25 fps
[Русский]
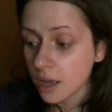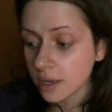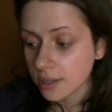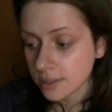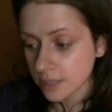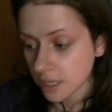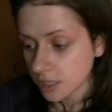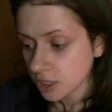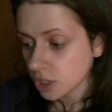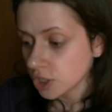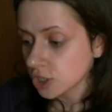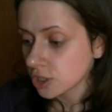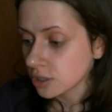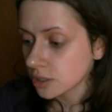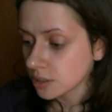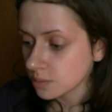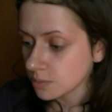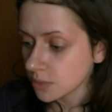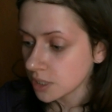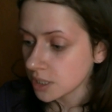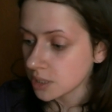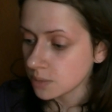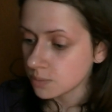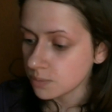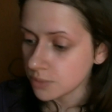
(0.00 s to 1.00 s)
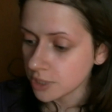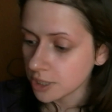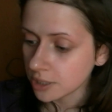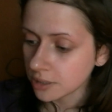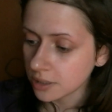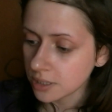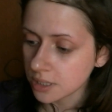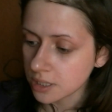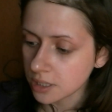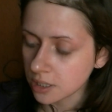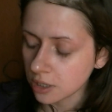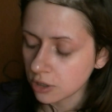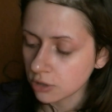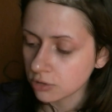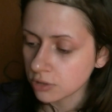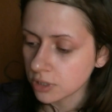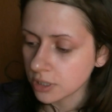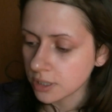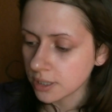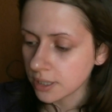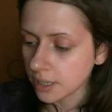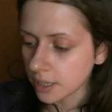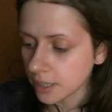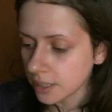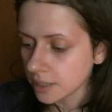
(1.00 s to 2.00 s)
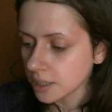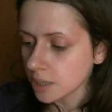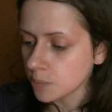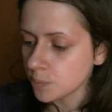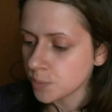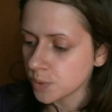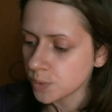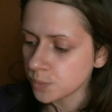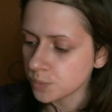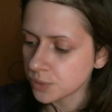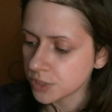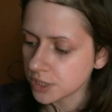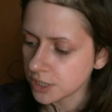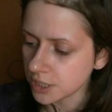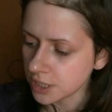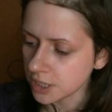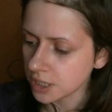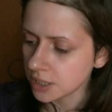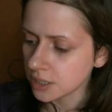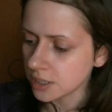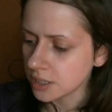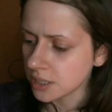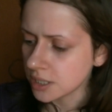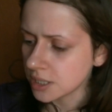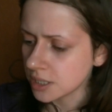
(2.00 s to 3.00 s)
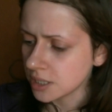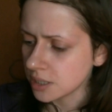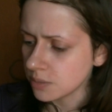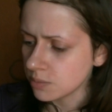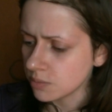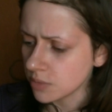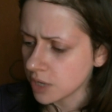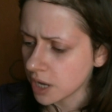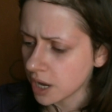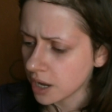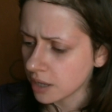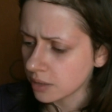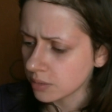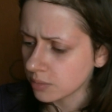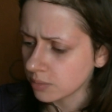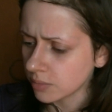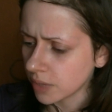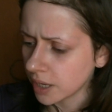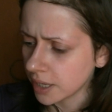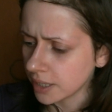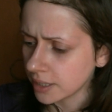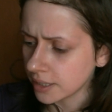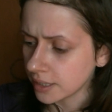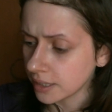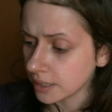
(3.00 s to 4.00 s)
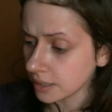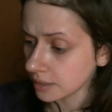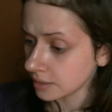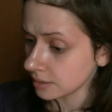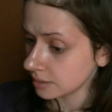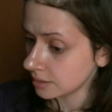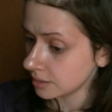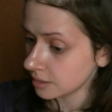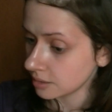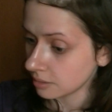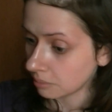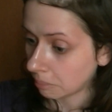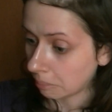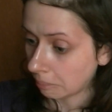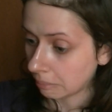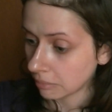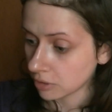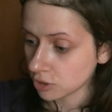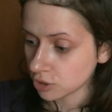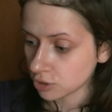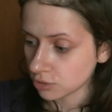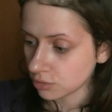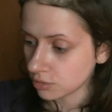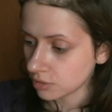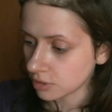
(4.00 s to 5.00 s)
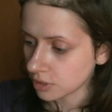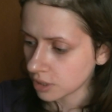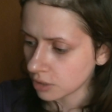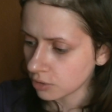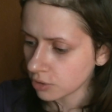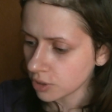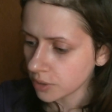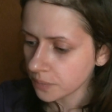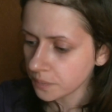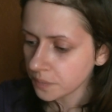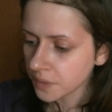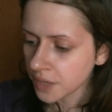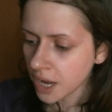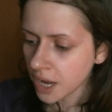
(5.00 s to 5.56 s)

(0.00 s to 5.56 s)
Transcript: Содержит смесь белой и зеленой глины, пептиды, семян, маринги – что это такое,